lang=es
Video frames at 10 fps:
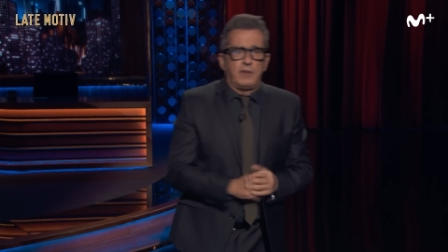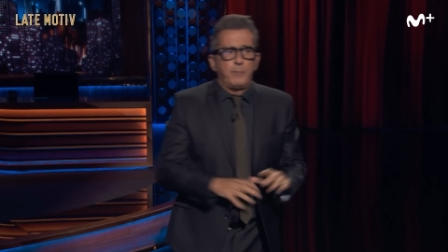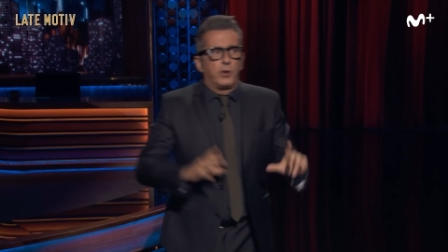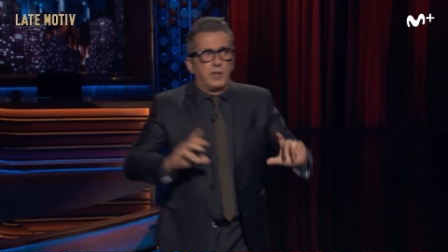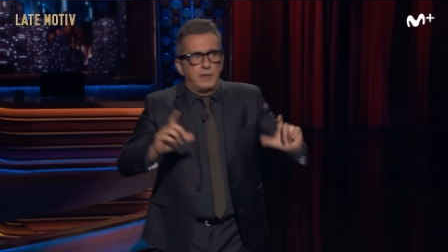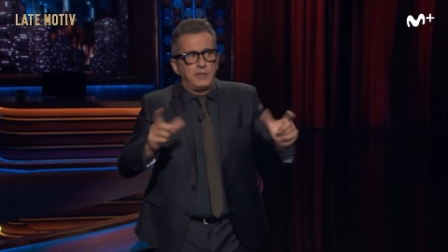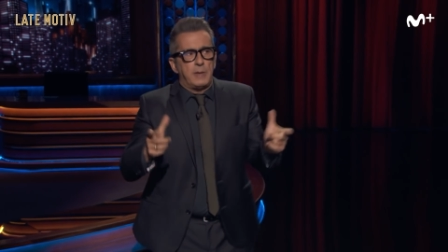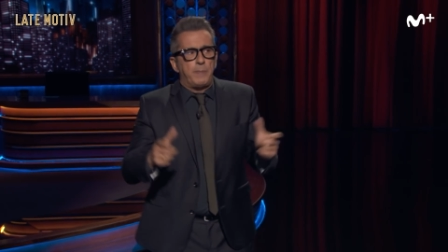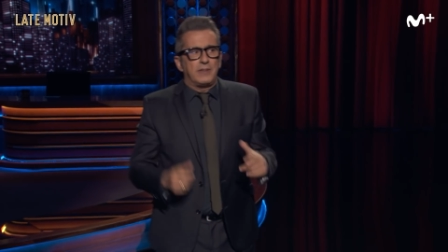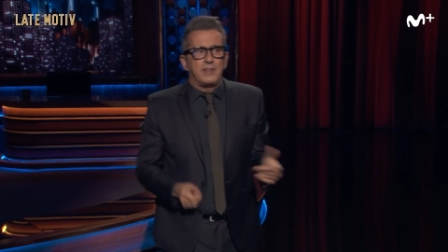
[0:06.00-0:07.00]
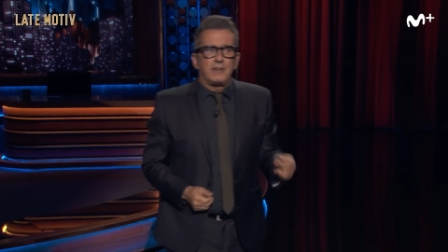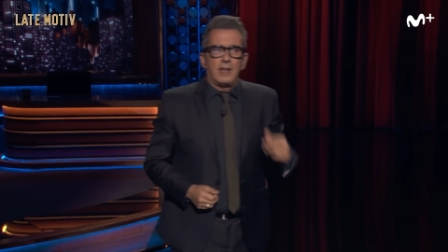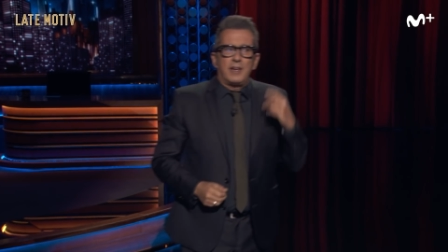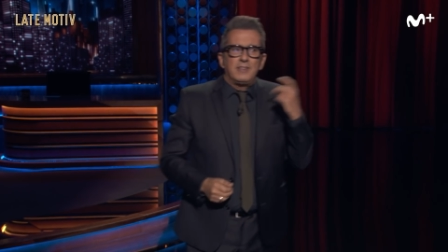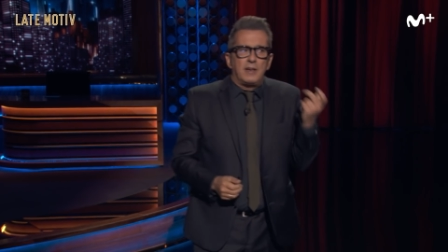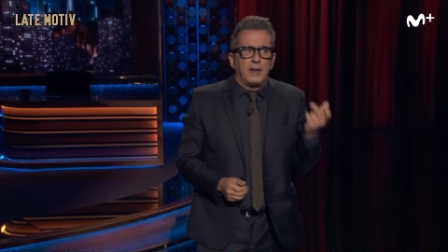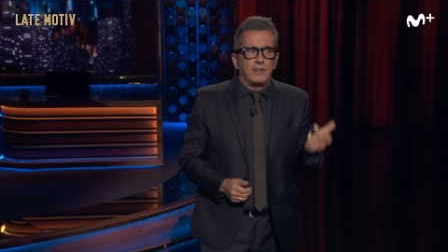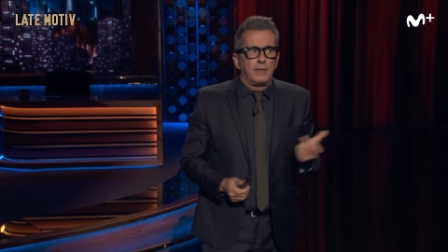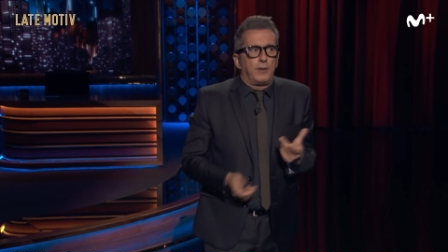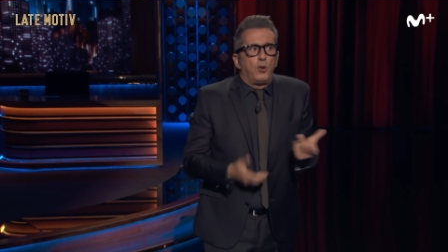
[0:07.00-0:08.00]
Sí, porque ya si te pasas, la gente en
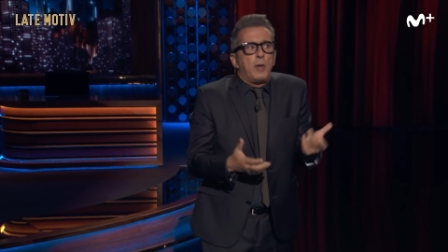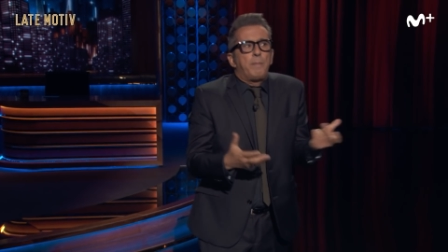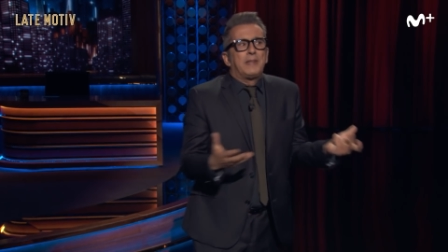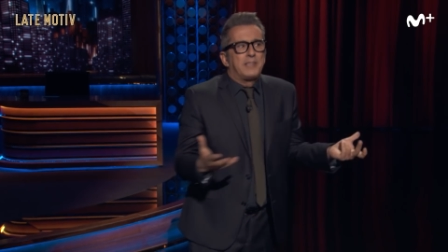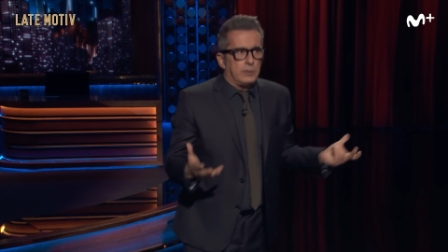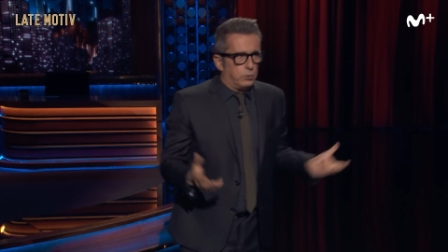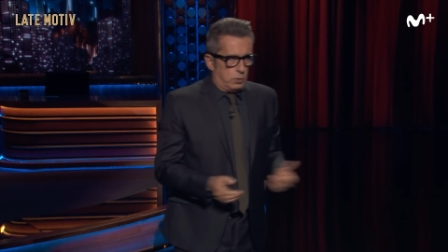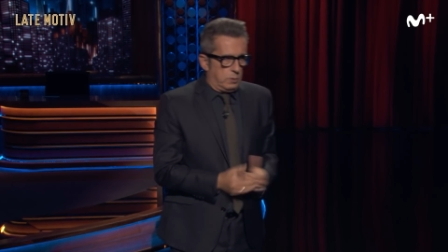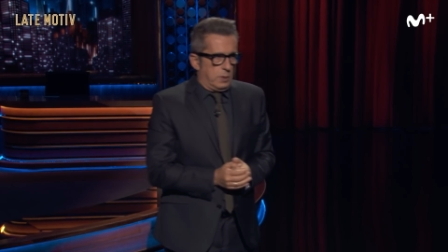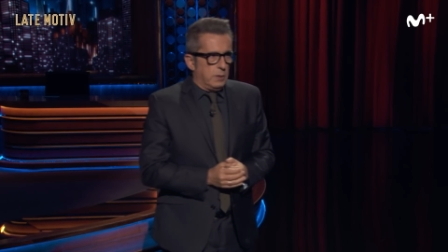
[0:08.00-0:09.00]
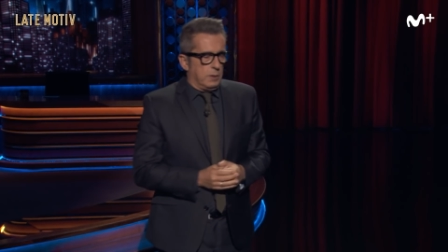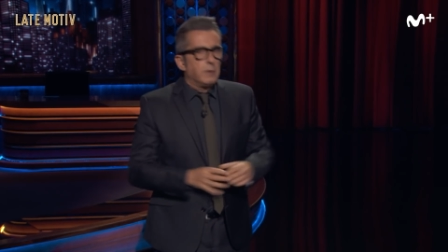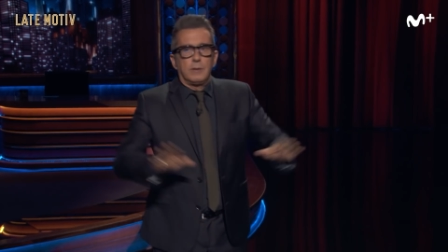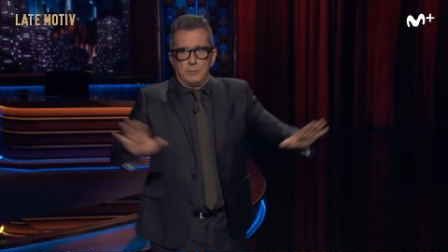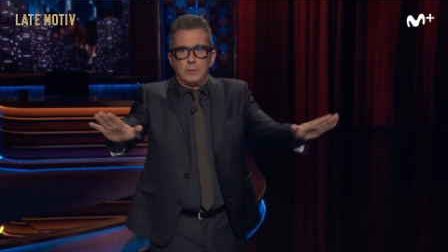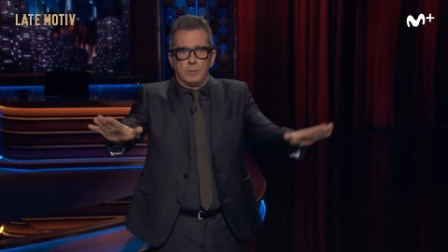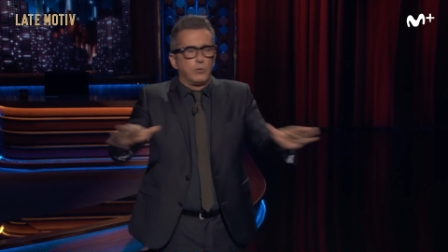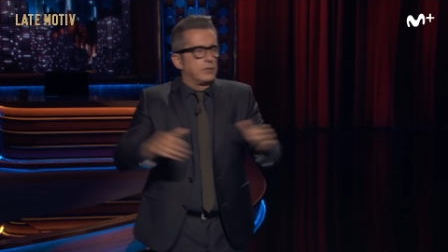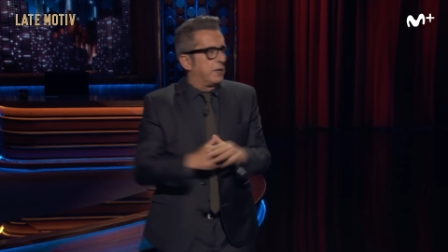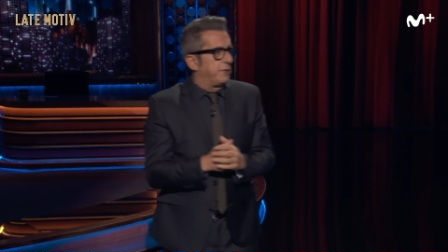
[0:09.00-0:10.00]
casa dice, no hay pa' tanto.
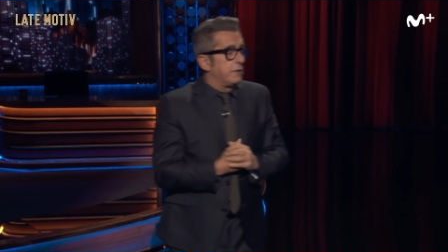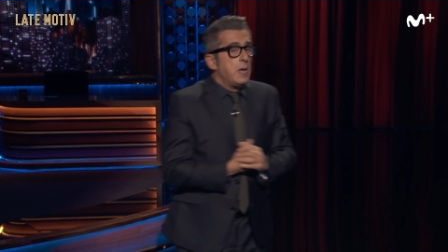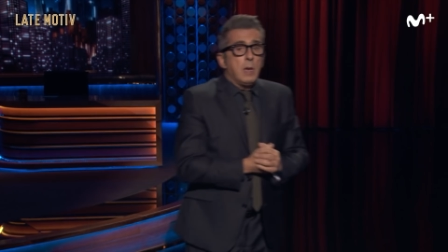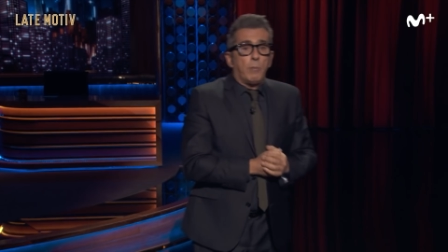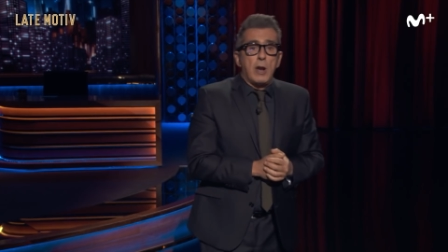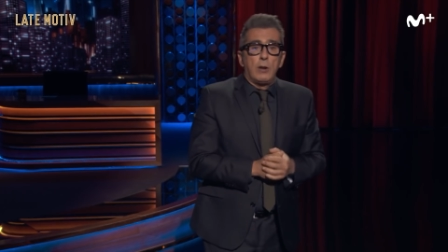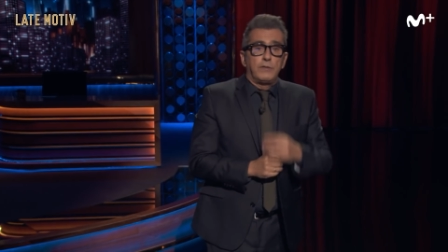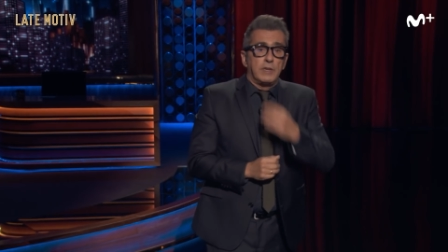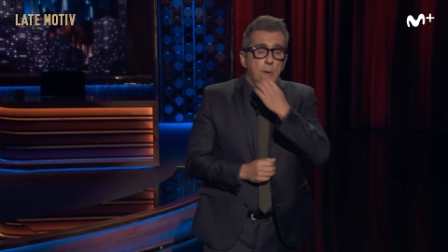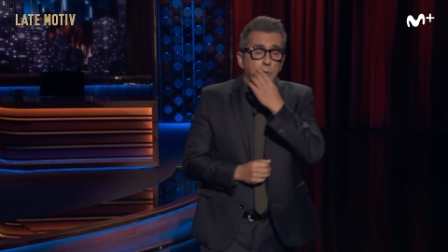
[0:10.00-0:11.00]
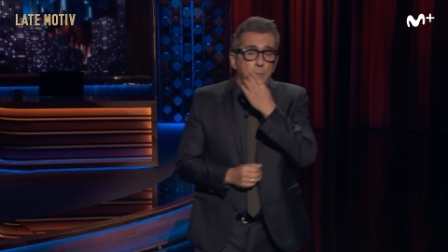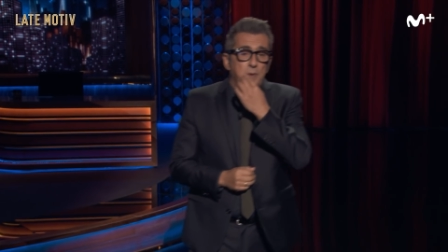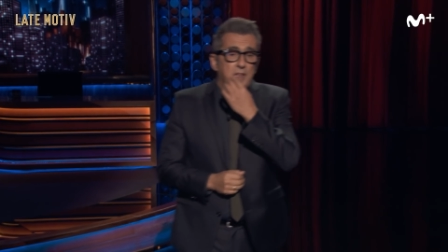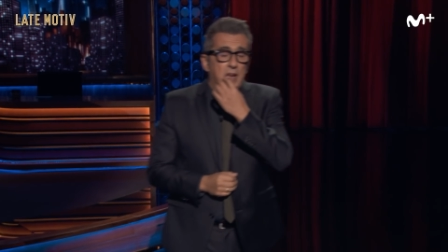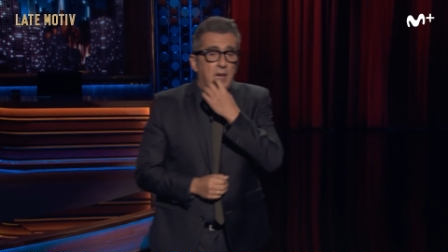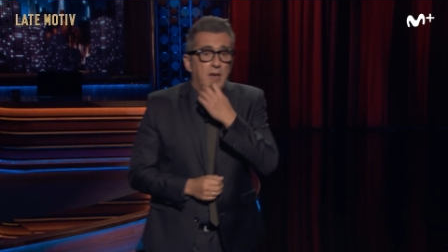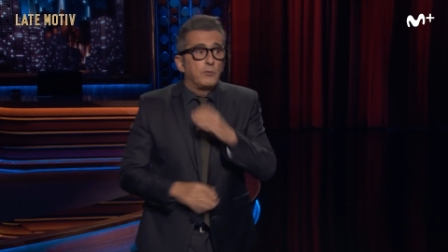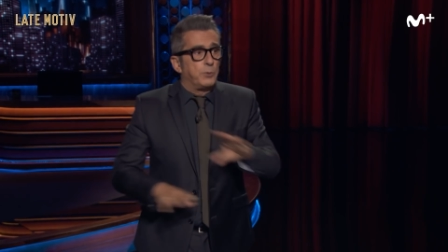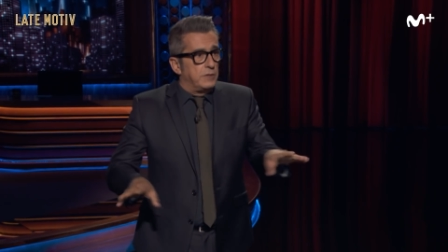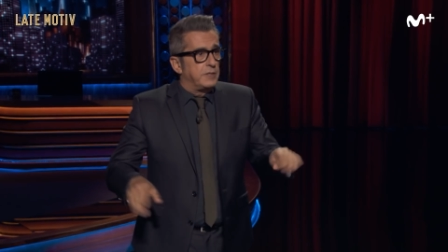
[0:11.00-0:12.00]
Muchas gracias. Buenas noches, vamos a empezar a...
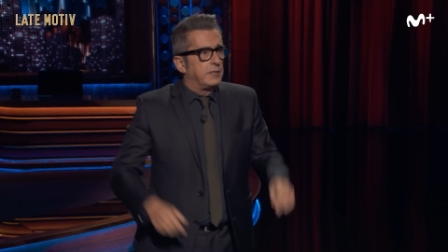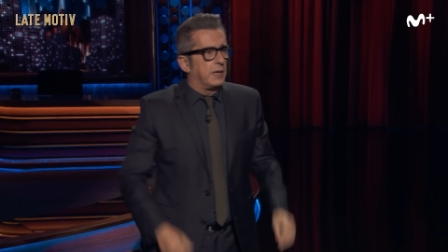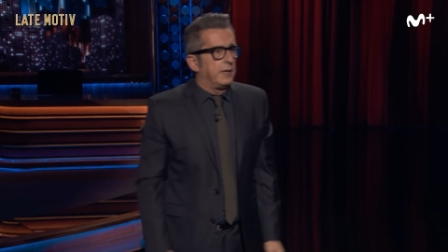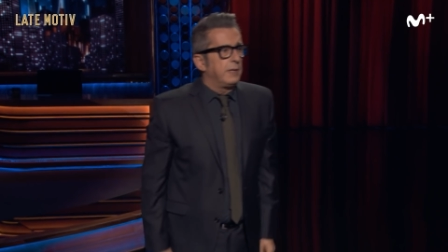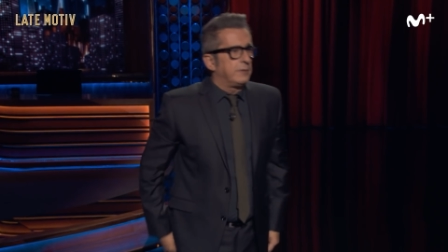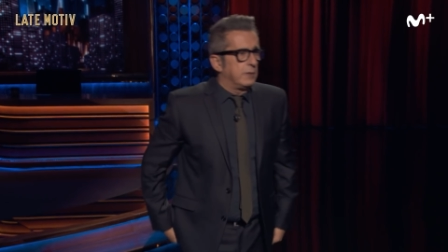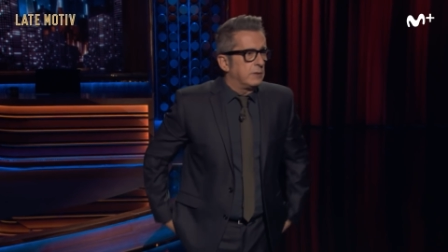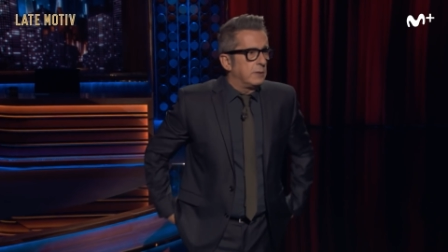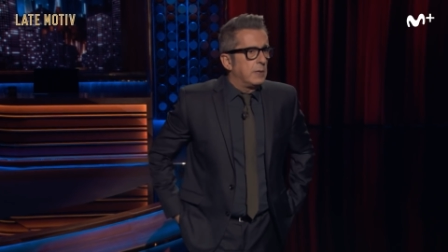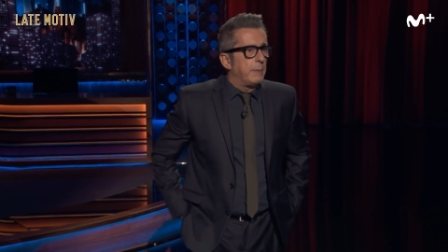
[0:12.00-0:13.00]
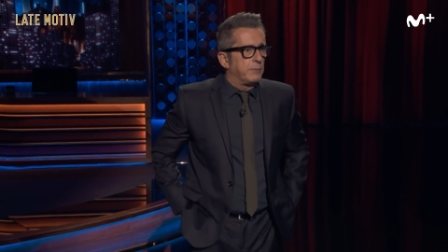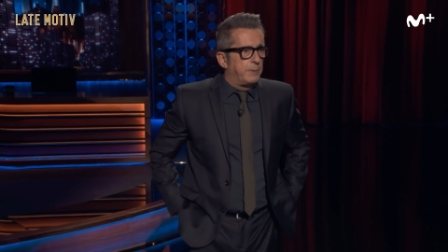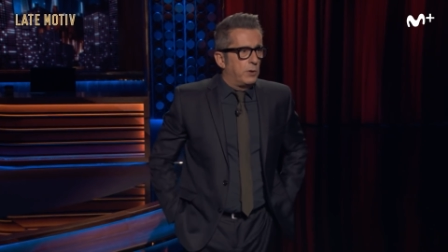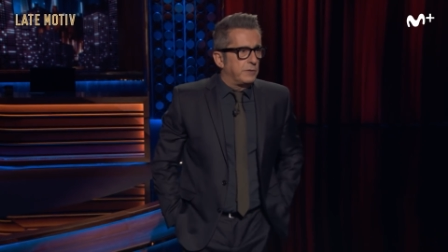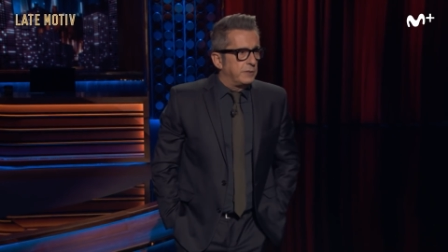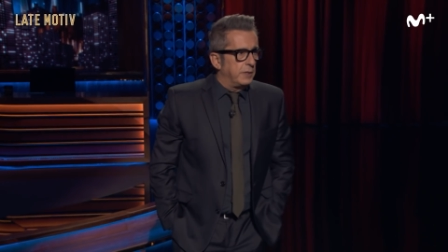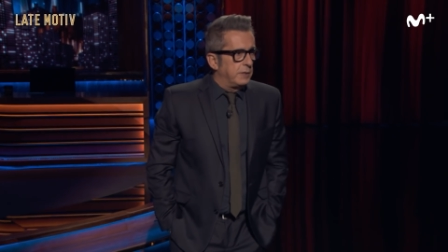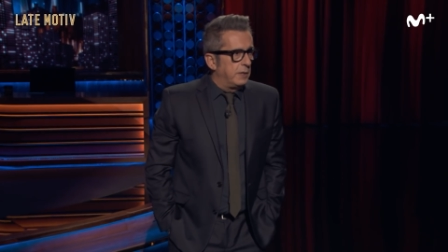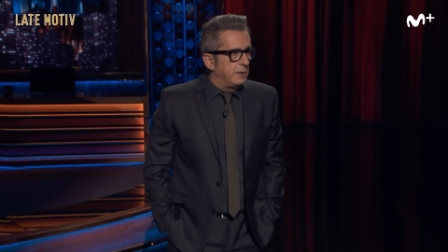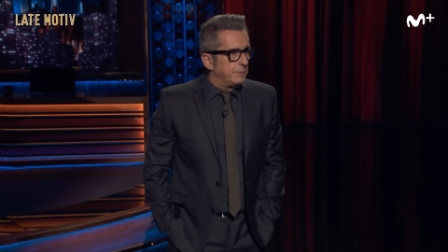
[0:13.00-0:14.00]
Os pueden sentar, ¿eh? Sí, ya me espero que se
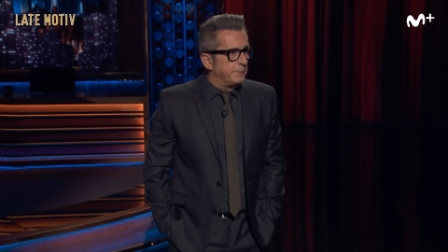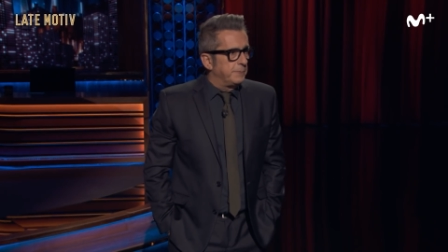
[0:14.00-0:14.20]
sienten, ¿eh?